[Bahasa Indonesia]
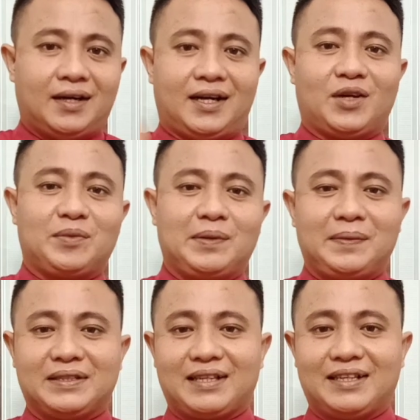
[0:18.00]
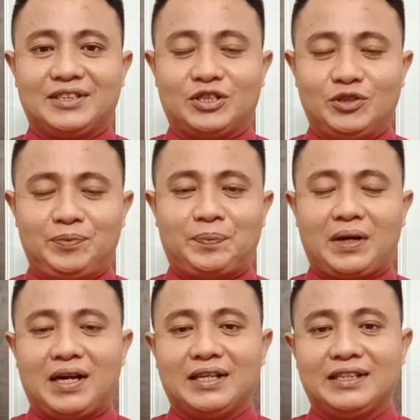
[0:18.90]
Halo pemirsa, jumpa
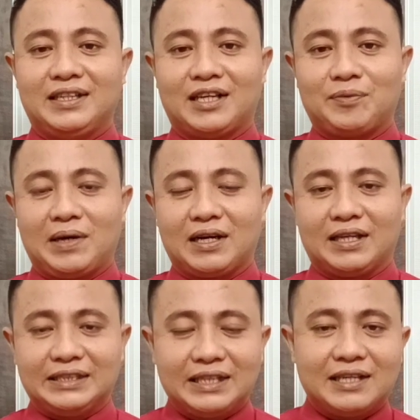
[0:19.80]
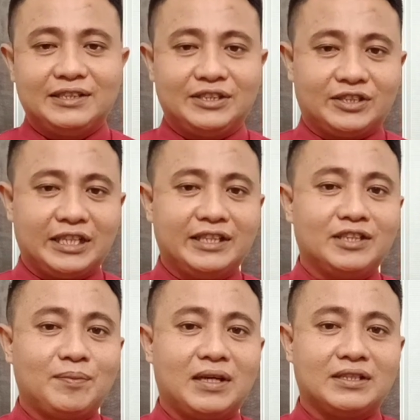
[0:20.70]
lagi dengan Bang Laia di
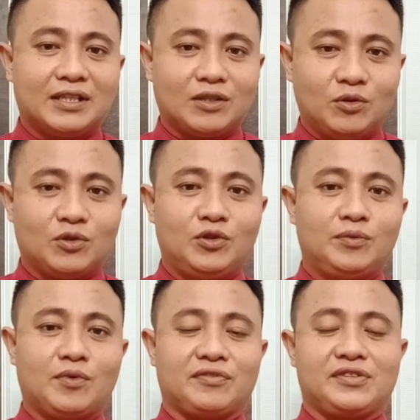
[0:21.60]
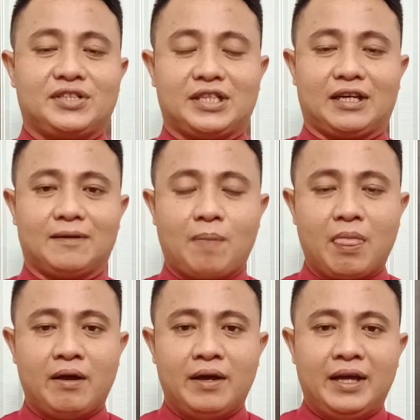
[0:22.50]
channel Belajar Hukum Official.
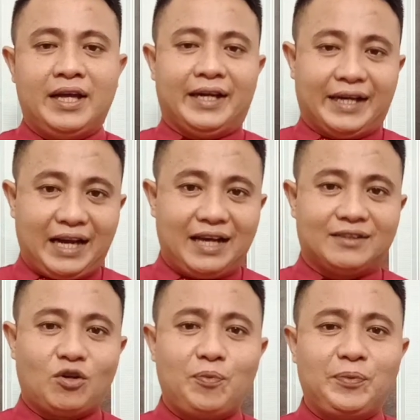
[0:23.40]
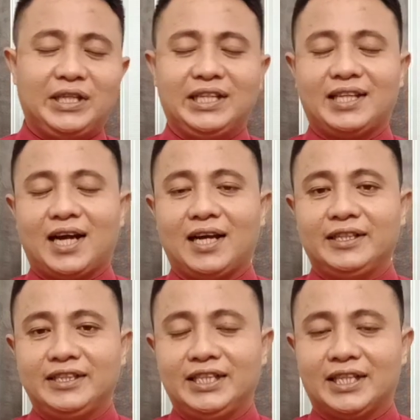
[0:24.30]
Nah, topik kita
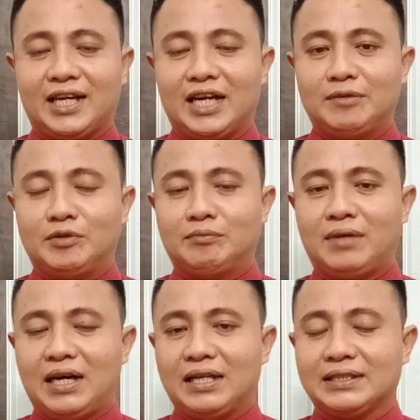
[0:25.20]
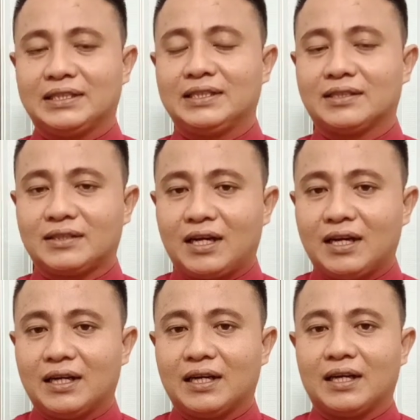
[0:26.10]
kali ini adalah membahas
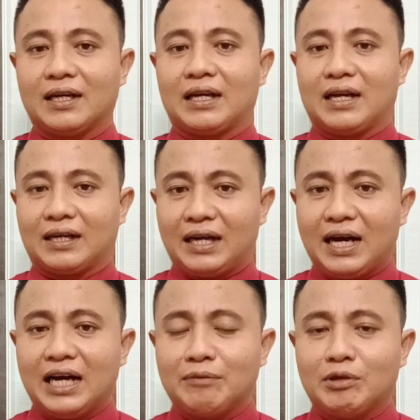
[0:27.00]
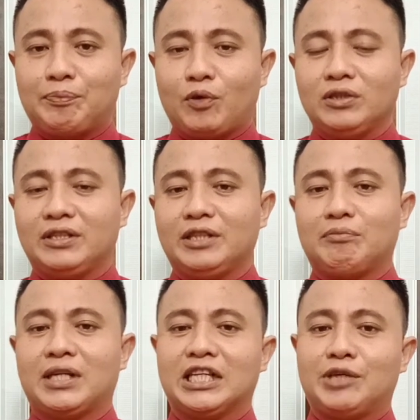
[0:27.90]
tentang larangan
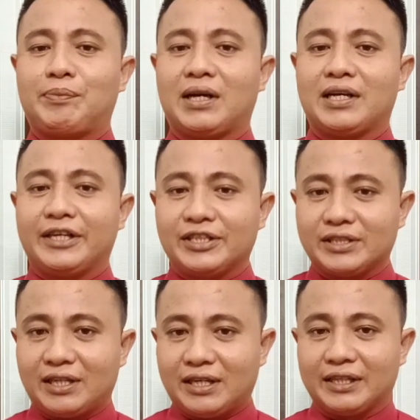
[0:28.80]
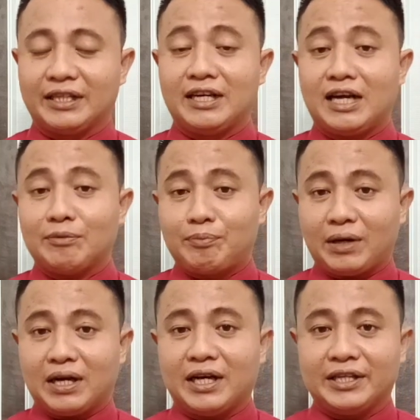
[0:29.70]
berpolitik bagi kepala desa dan
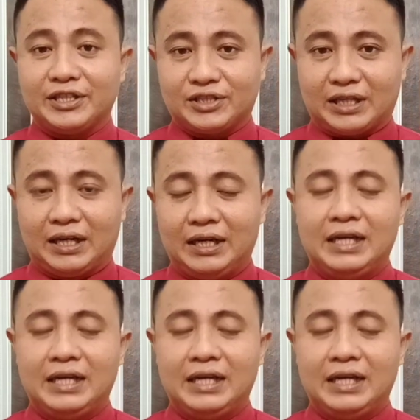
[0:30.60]
perangkat desa.